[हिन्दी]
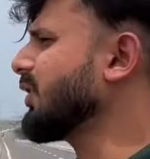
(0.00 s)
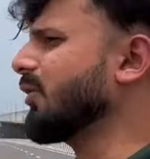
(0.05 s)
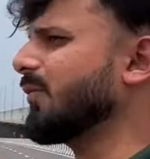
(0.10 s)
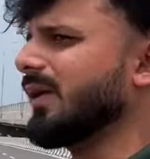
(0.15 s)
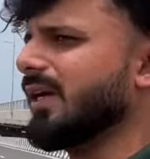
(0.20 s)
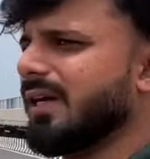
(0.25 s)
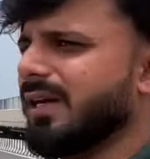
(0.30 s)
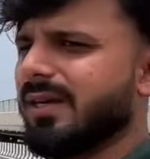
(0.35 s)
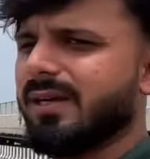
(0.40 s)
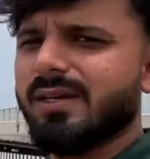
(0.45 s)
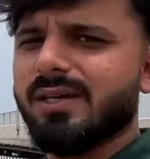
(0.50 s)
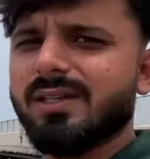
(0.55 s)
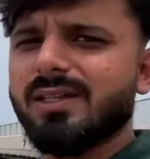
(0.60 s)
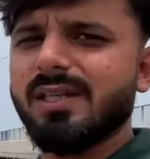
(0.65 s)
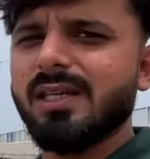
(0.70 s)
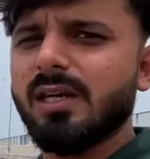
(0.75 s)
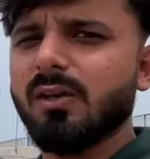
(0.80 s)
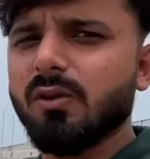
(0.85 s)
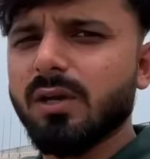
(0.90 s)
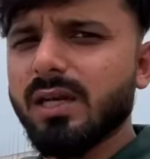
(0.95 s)
लो भाई
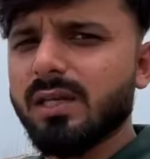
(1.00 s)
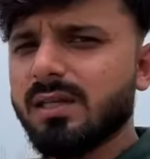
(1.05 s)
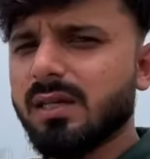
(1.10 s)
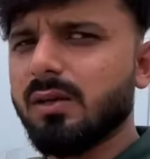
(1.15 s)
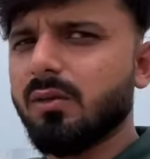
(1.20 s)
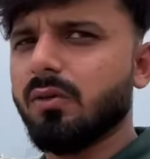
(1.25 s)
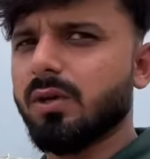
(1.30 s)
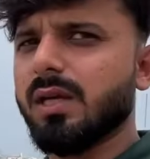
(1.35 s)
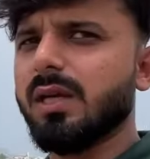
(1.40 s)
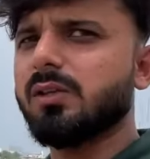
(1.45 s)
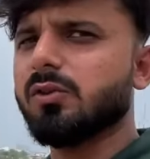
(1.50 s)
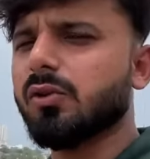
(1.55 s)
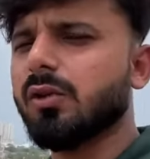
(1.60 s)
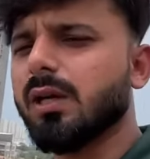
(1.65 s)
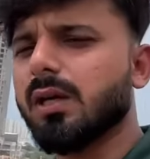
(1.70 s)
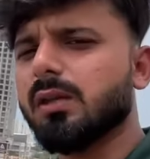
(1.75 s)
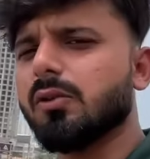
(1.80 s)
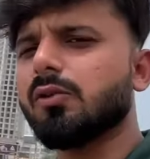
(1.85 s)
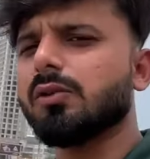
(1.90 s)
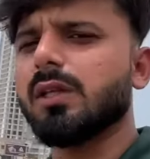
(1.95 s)
कितनी लोकेशन होगी
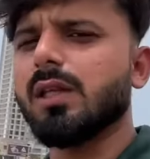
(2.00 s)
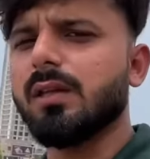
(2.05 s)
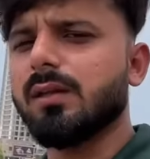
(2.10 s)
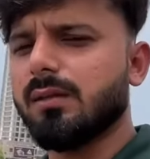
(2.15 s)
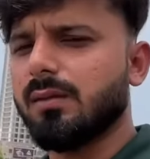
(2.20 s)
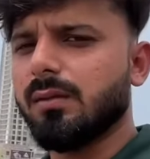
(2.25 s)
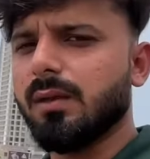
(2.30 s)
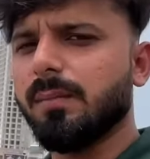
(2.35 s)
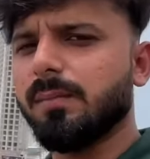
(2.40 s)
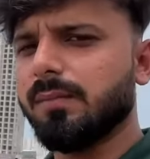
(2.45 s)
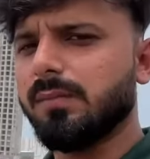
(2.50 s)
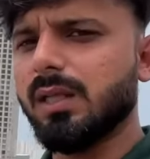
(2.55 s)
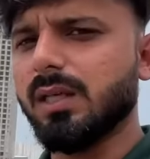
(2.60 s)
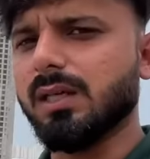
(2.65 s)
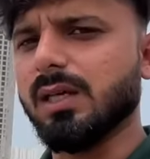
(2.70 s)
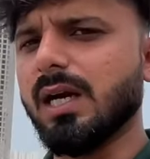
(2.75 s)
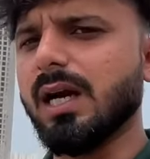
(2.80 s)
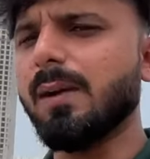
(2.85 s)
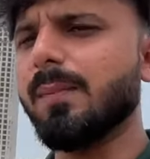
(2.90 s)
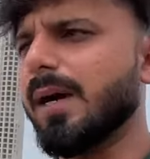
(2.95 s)
चौकर दो तो
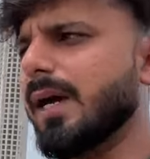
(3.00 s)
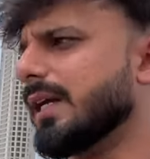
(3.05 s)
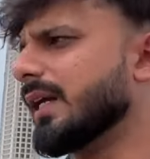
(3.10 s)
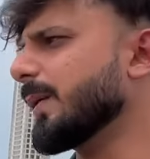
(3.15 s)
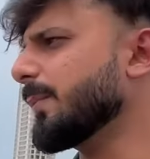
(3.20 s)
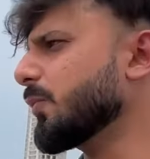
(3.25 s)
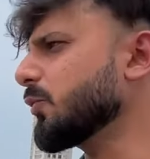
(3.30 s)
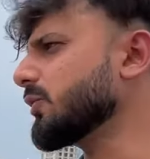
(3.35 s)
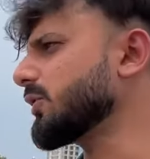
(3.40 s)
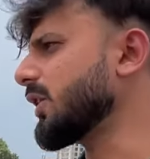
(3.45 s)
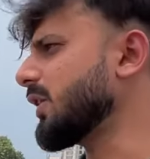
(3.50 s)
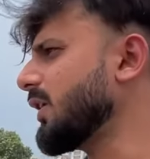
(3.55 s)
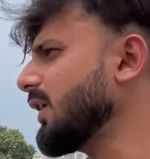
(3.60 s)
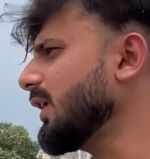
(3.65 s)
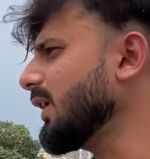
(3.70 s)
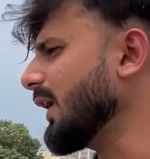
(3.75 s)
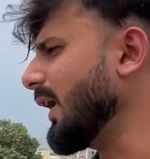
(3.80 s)
दिखेगा भाई का पोस्टर ठीक